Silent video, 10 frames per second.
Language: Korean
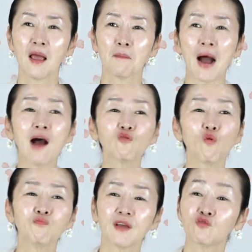마음
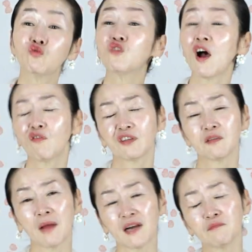공부에 주저하고
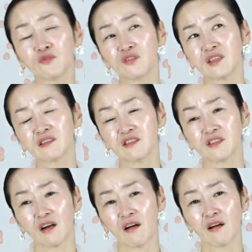있는 많은 분들이 그러죠.